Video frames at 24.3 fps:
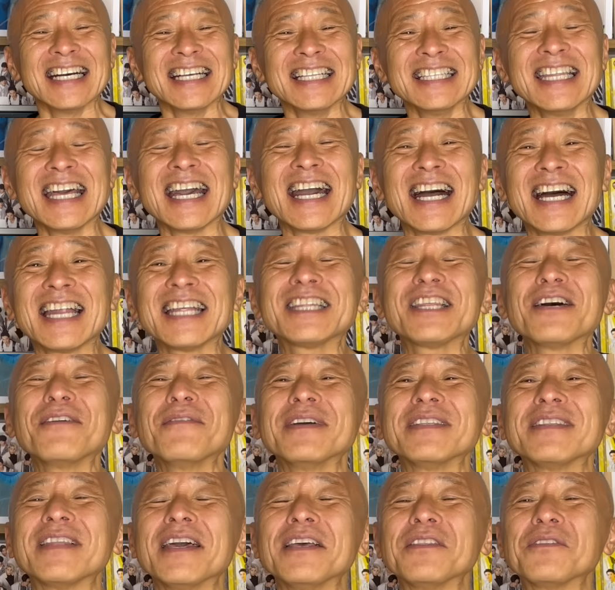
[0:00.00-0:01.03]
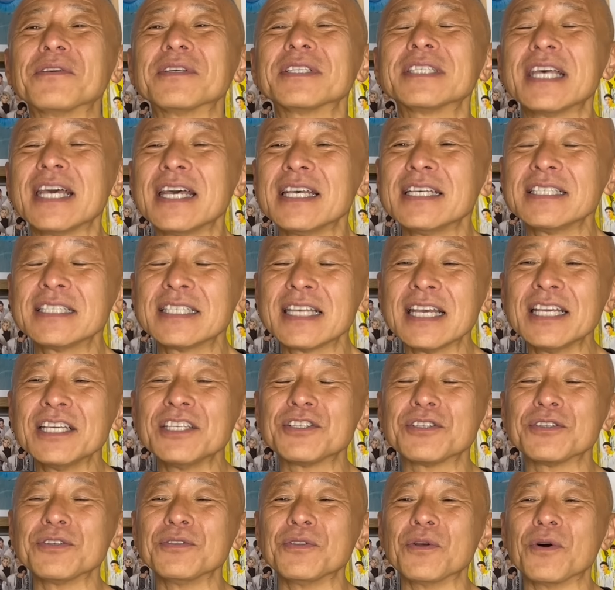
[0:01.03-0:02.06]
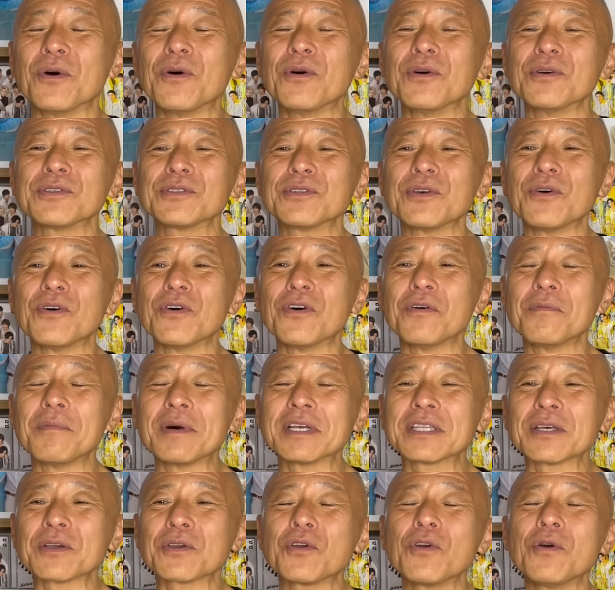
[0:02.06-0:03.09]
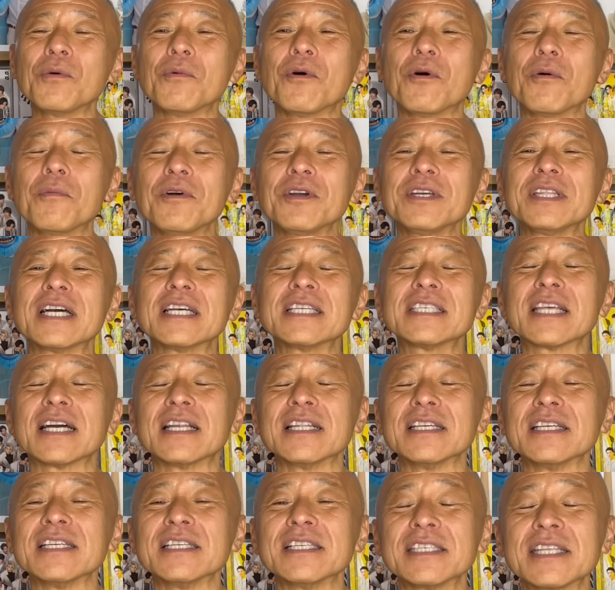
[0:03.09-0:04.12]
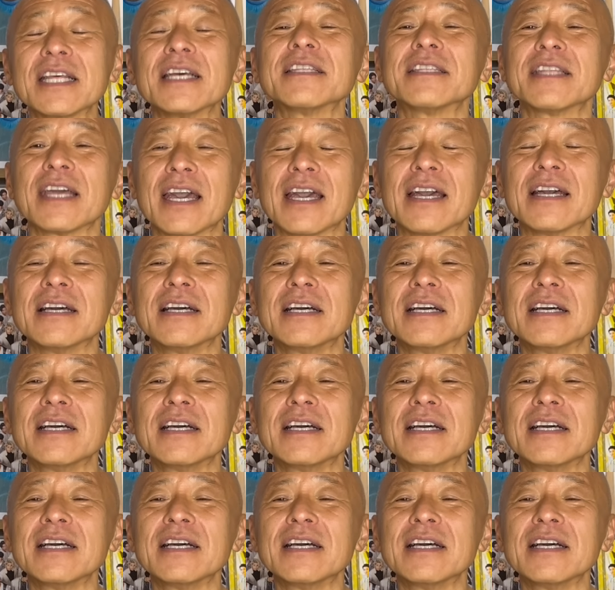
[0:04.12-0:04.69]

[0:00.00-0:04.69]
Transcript: で改めて、えっと、先々週の放送をまた今日も思い出したりしてて